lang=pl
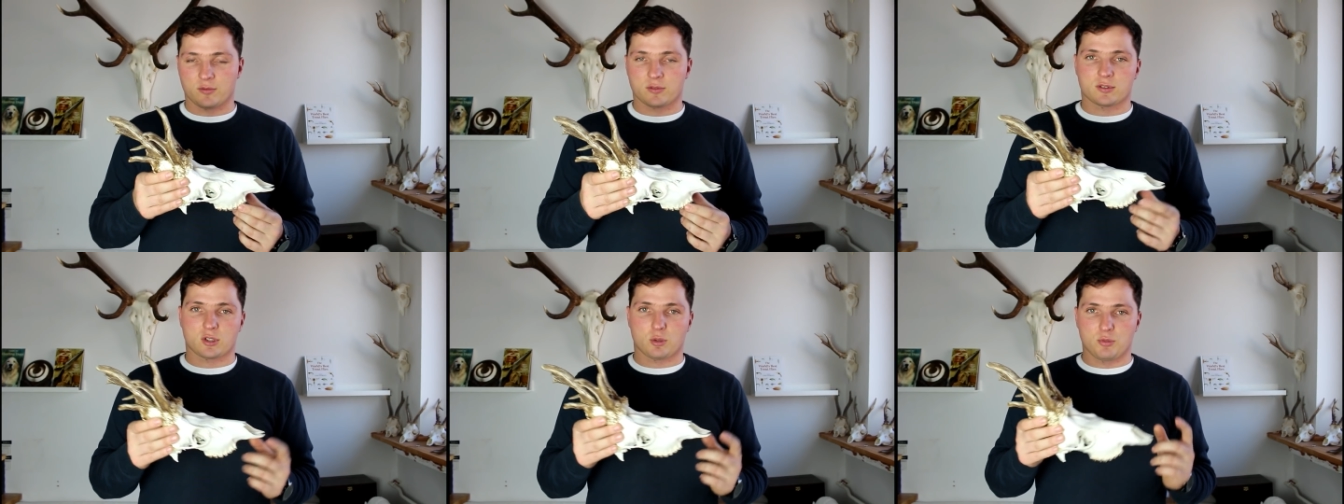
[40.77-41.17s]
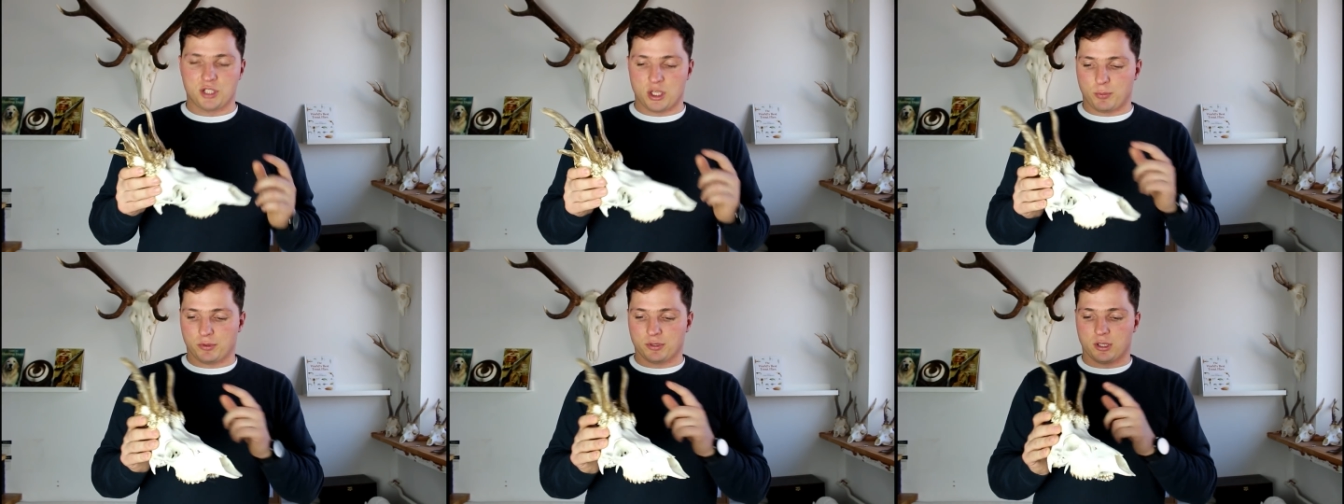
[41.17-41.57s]
Co mi
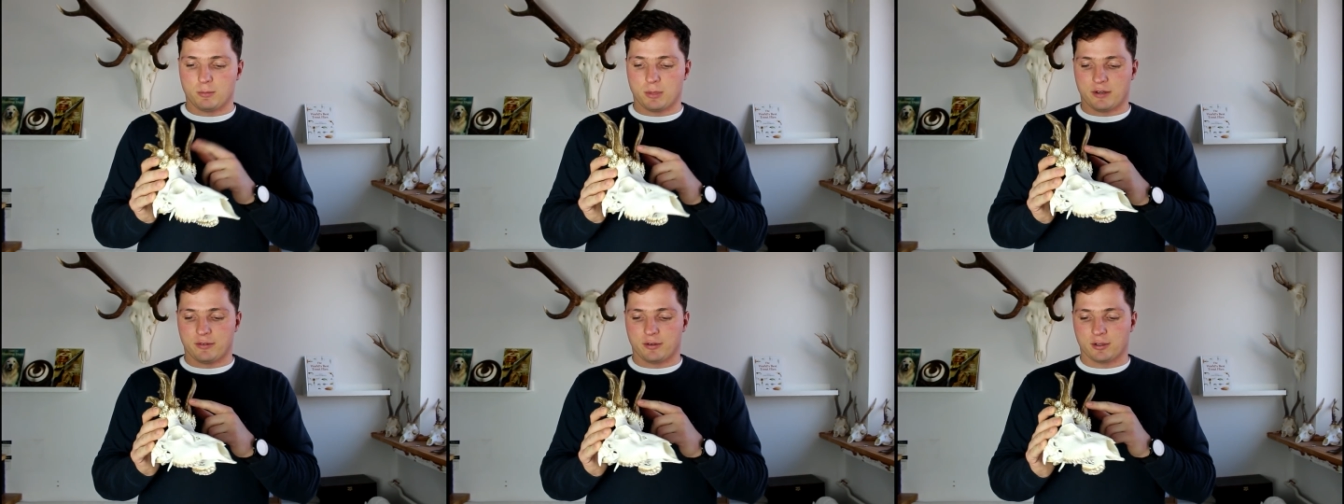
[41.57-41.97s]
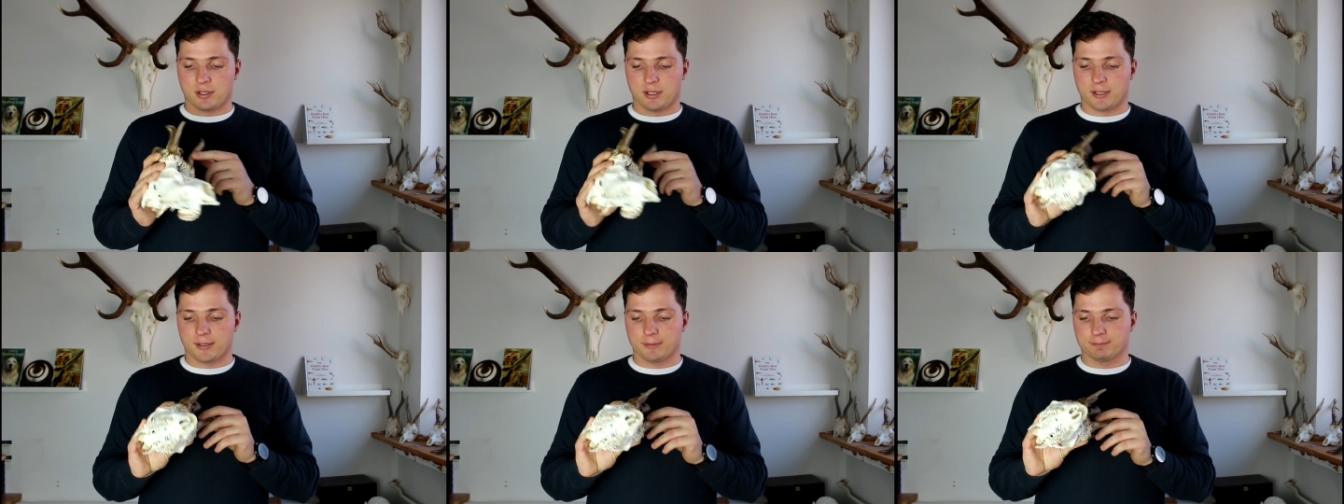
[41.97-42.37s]
się podoba w
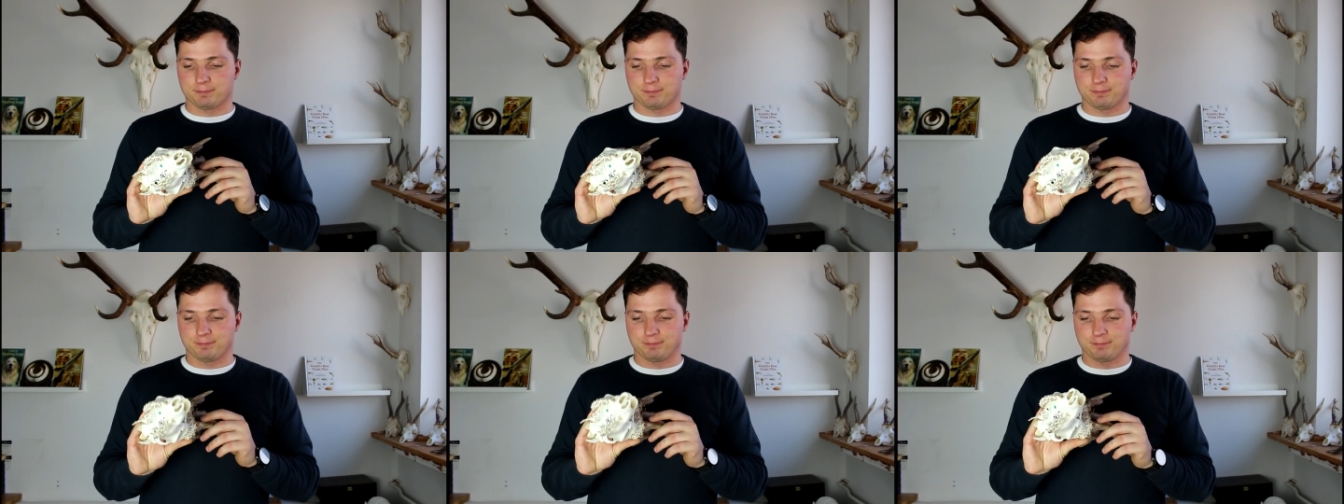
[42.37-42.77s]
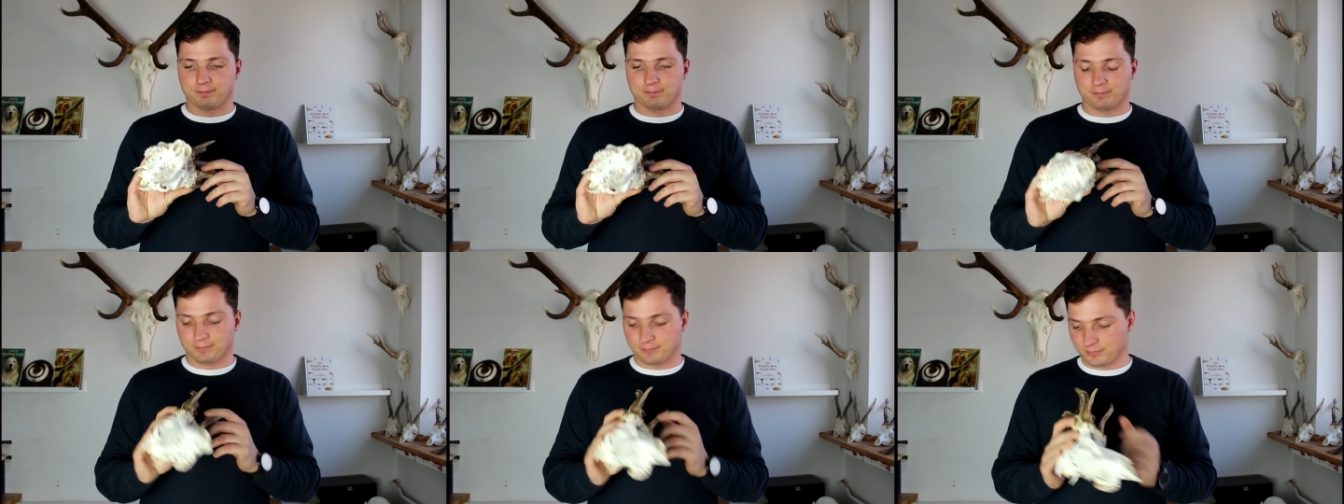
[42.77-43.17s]
ogóle,
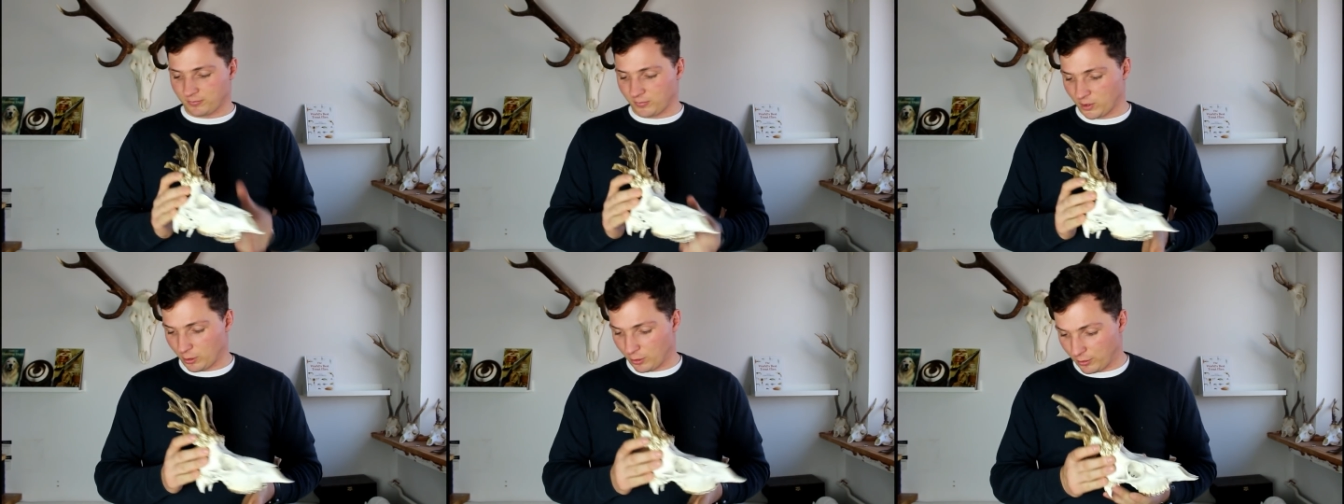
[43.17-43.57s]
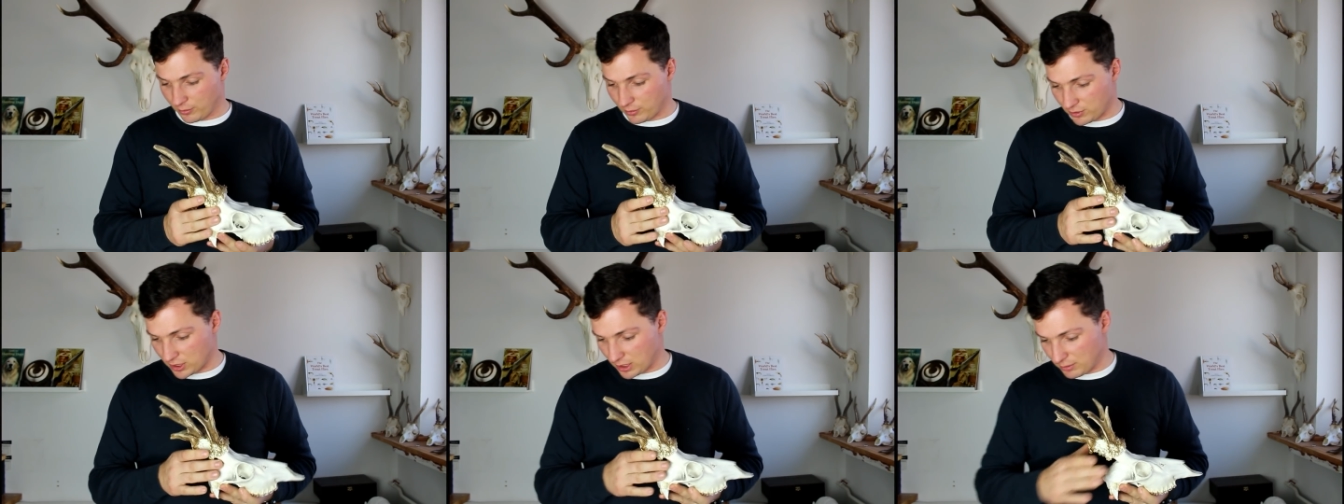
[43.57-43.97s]
hmm, o,
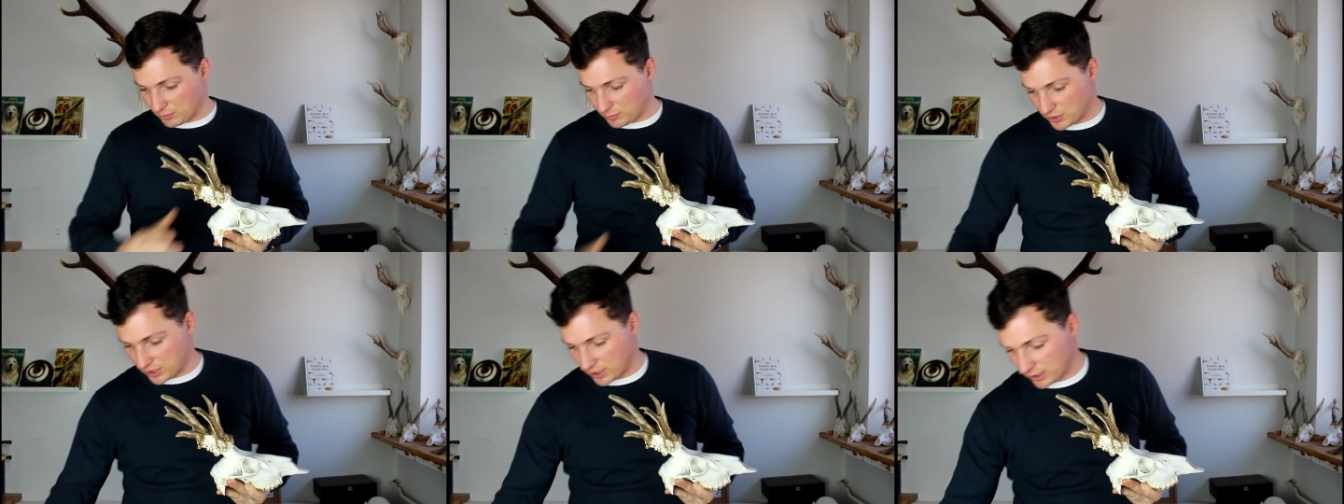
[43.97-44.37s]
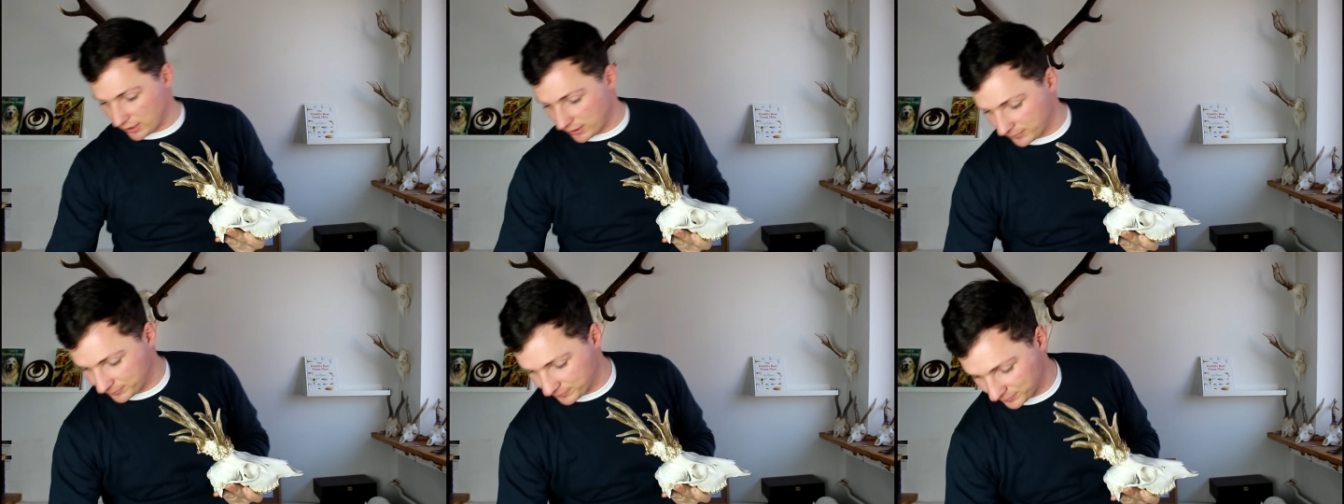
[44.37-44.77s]
James przyszedł,
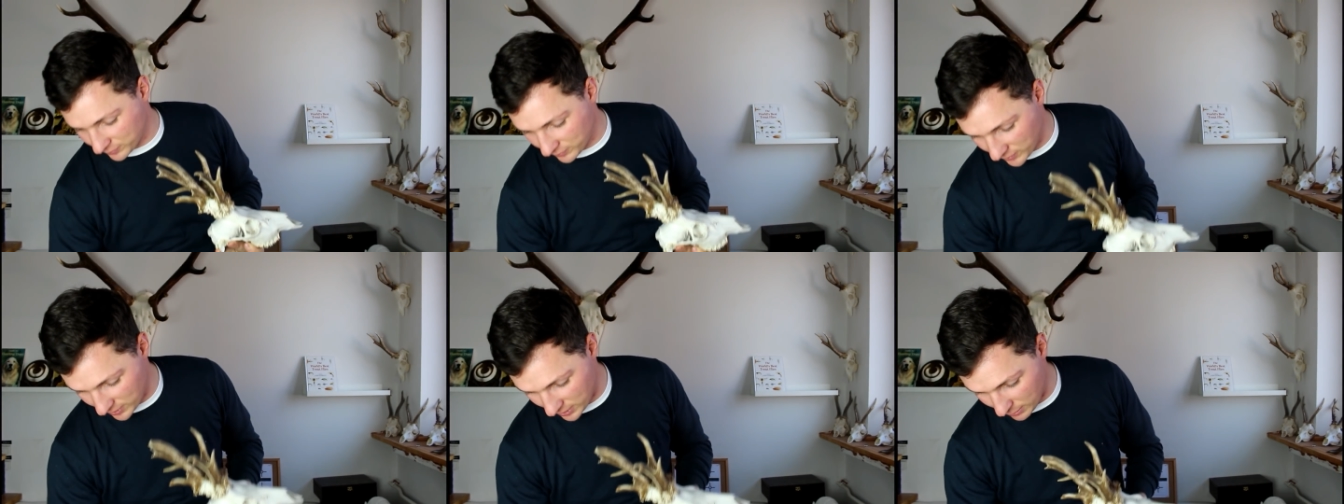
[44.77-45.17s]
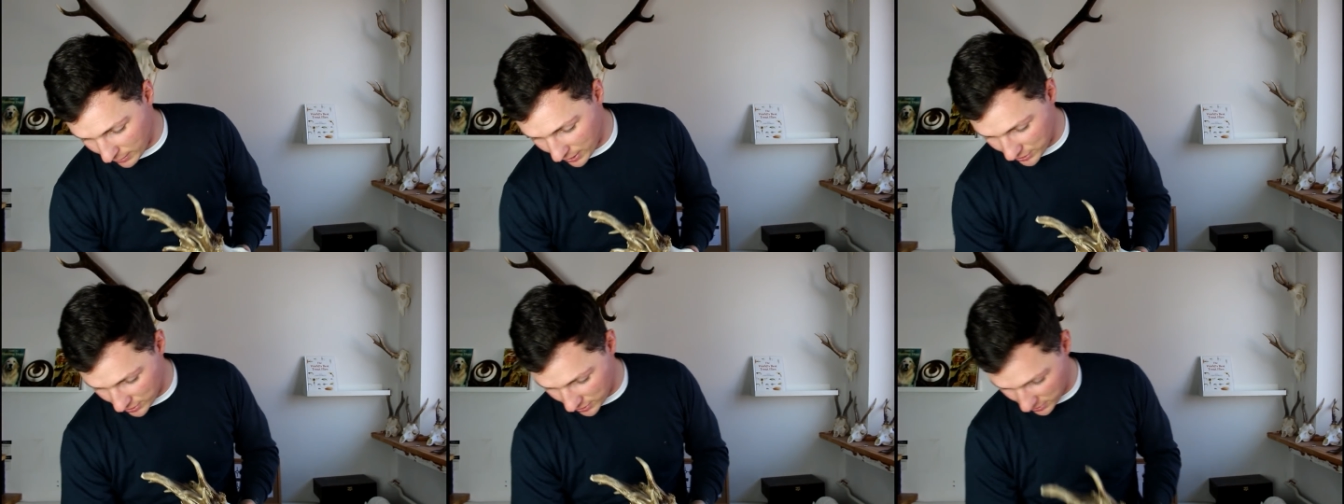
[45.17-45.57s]

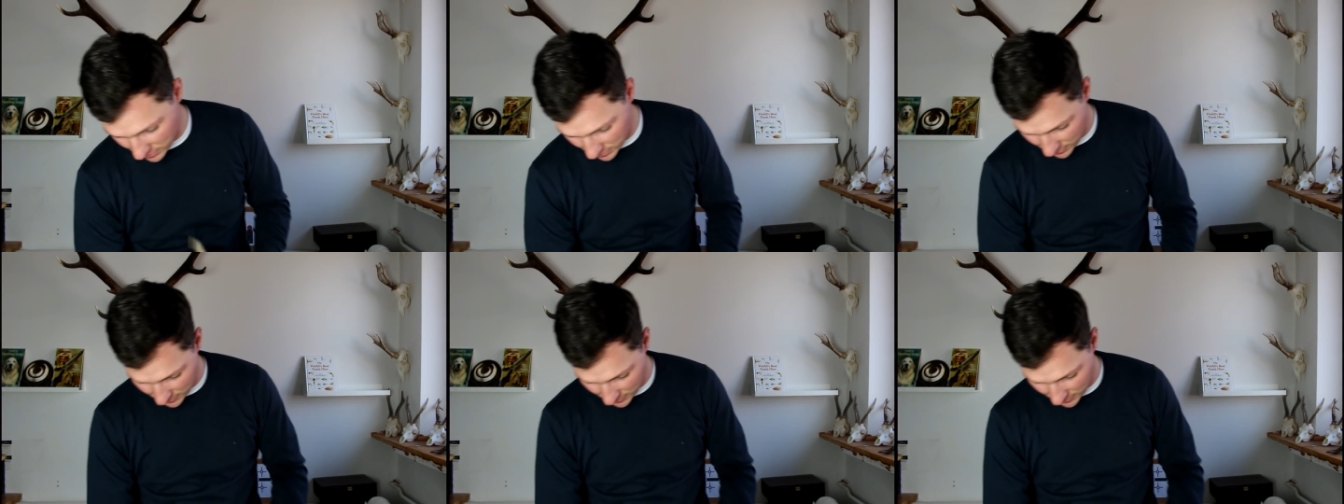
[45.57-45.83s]
zobaczyć.